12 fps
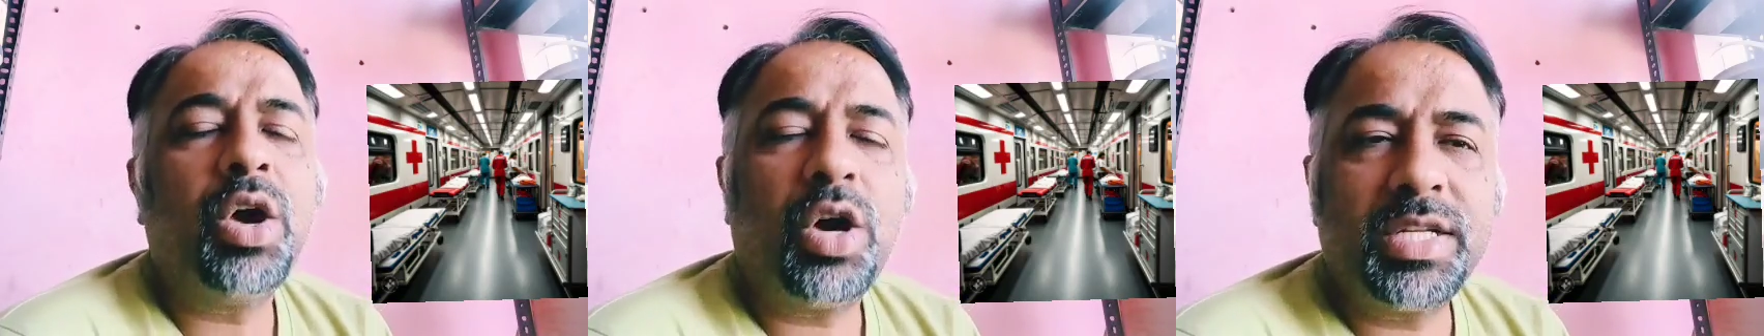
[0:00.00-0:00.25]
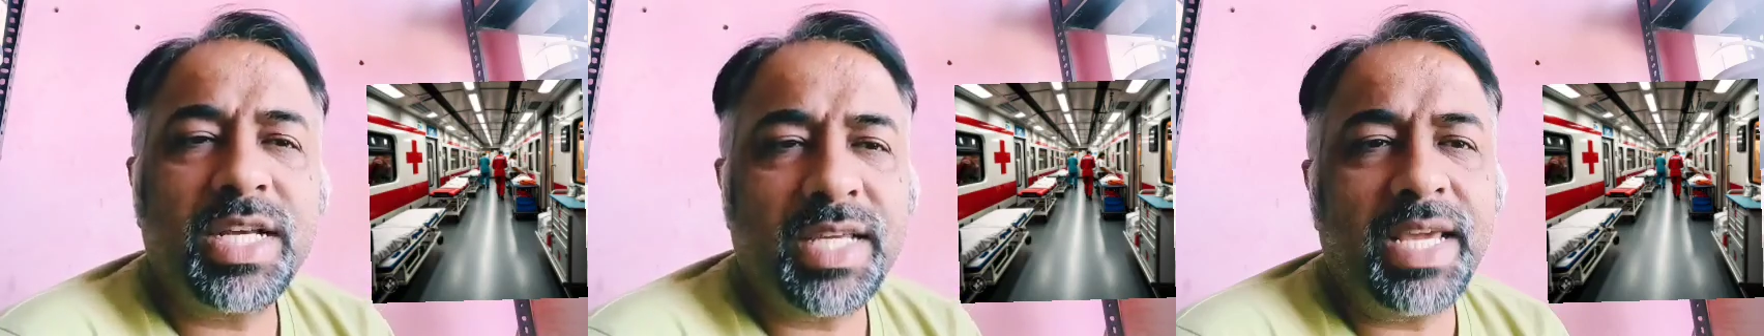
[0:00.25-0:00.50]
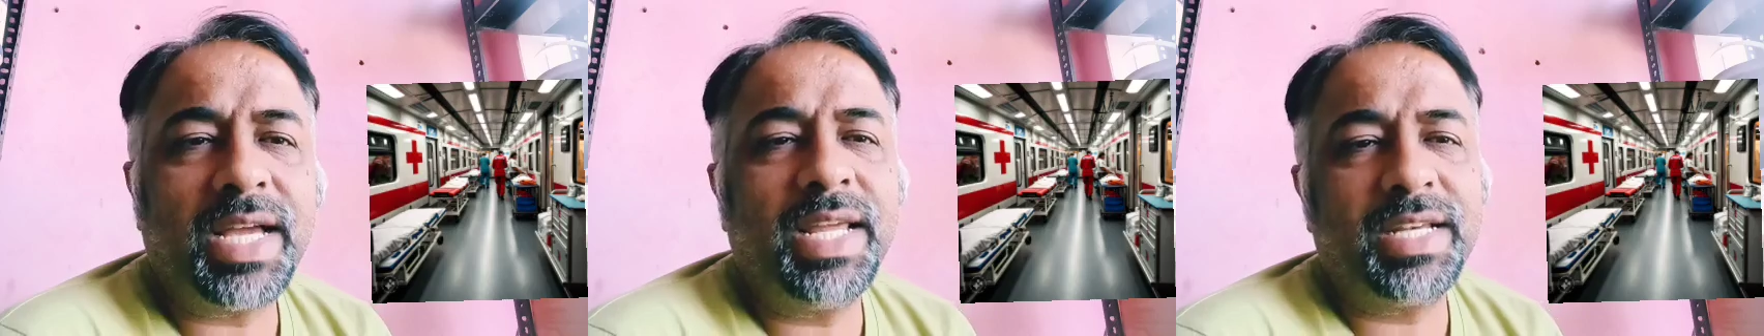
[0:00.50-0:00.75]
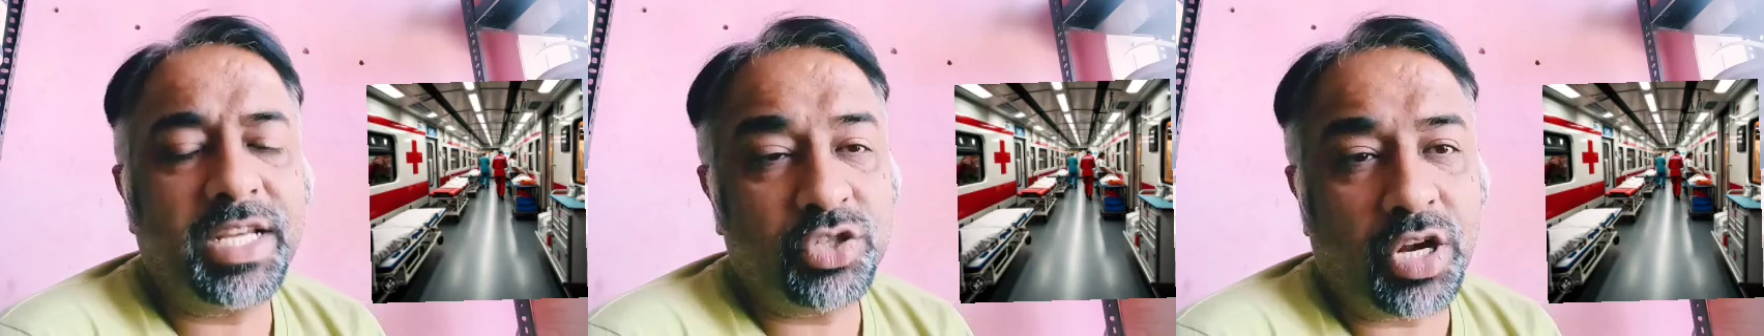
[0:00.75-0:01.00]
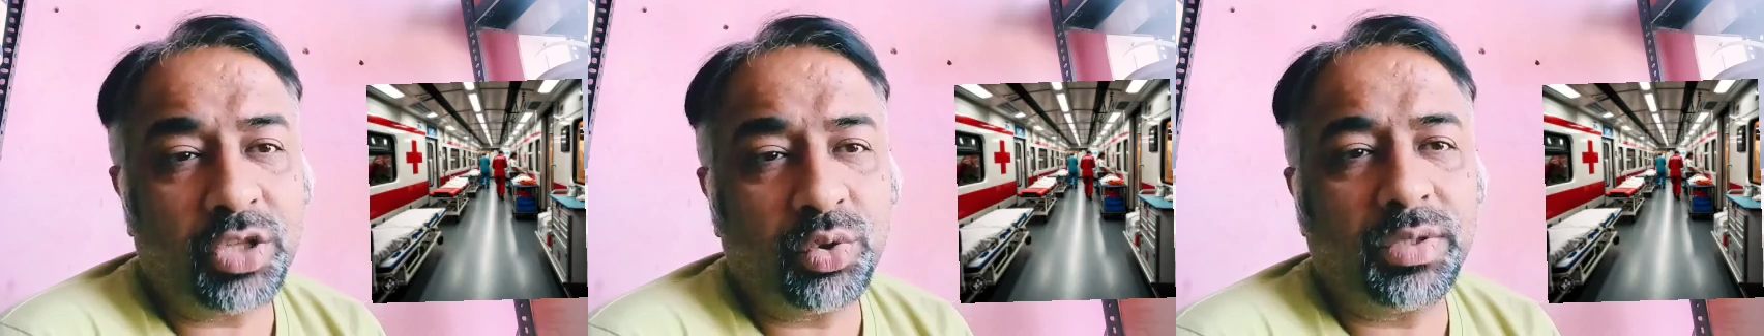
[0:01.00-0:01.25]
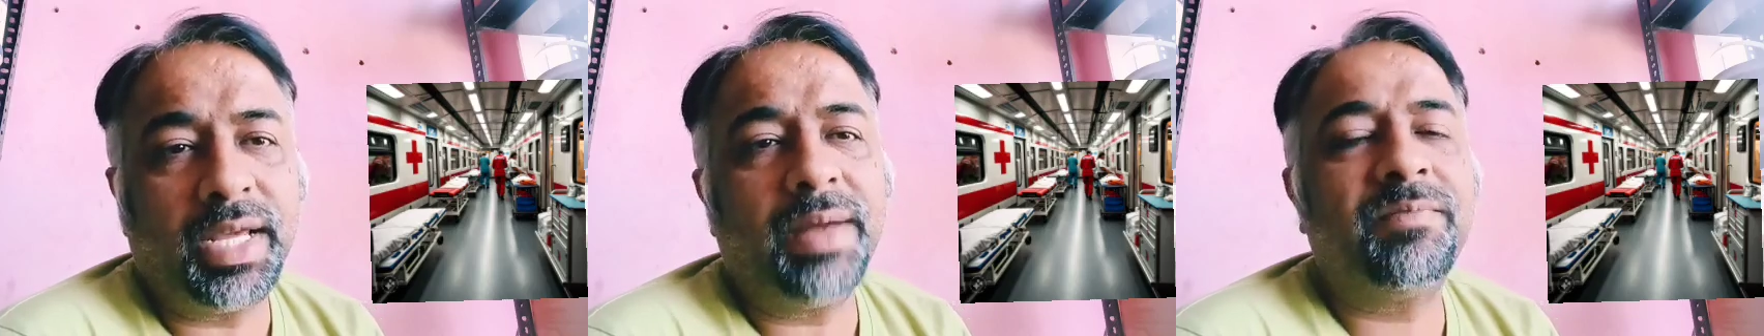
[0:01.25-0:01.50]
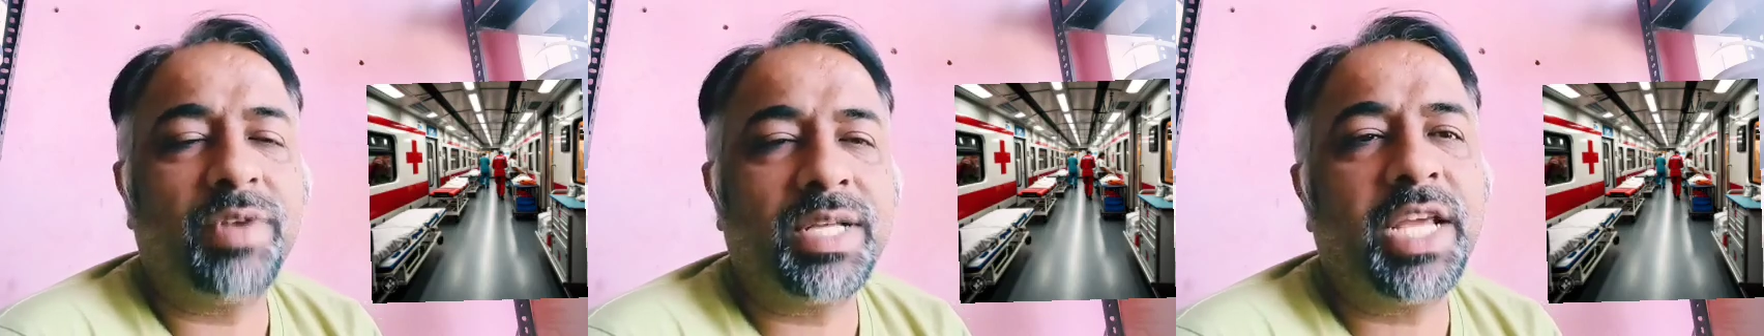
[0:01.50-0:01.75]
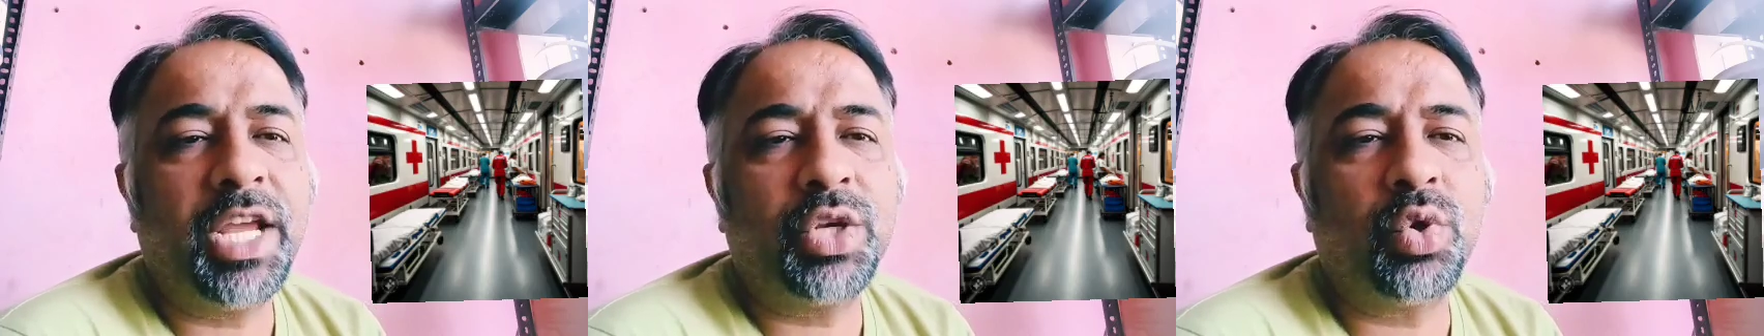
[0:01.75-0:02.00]
और जैसे ही कहीं इनकी ज़रूरत होती है
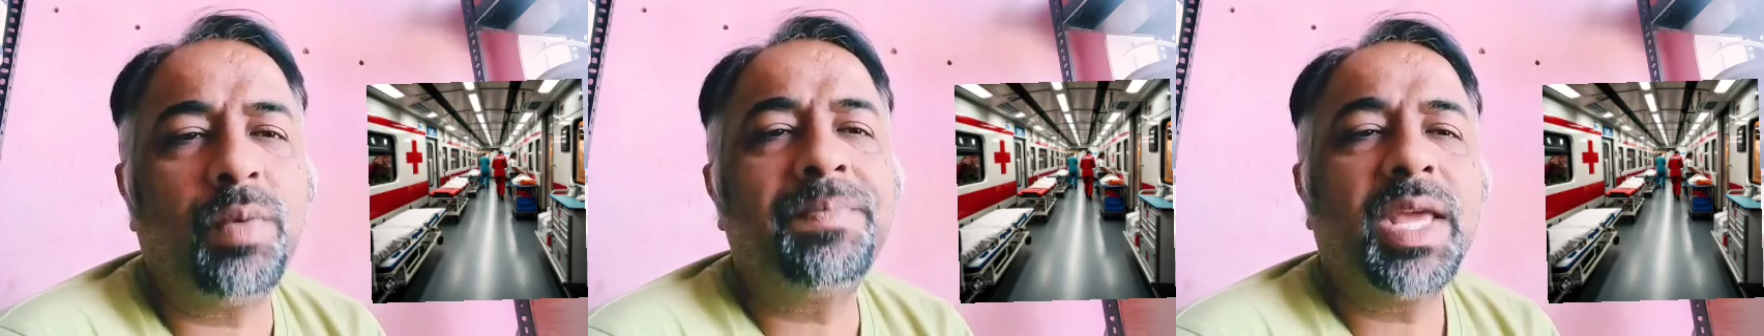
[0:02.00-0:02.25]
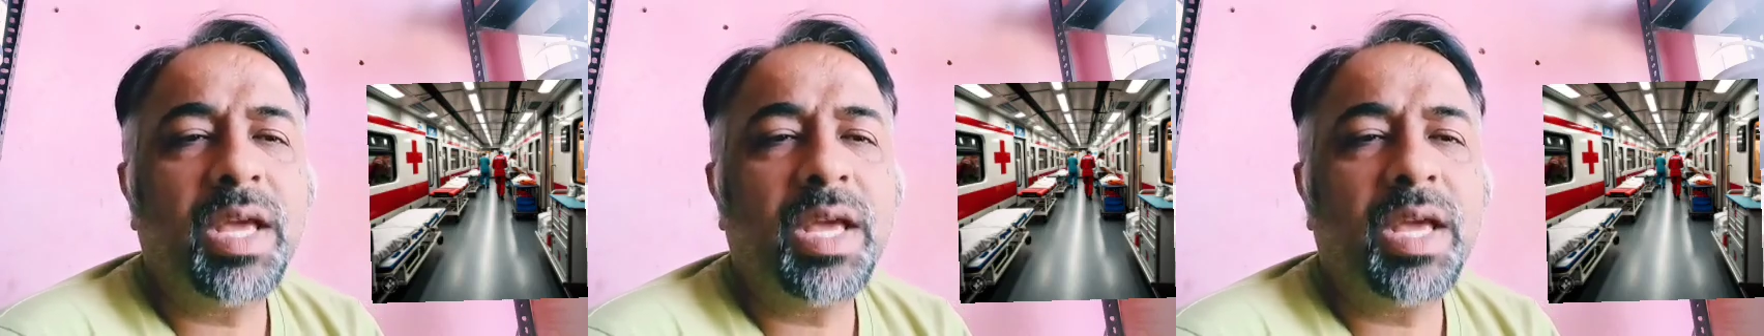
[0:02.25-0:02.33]
वैसे ही इनको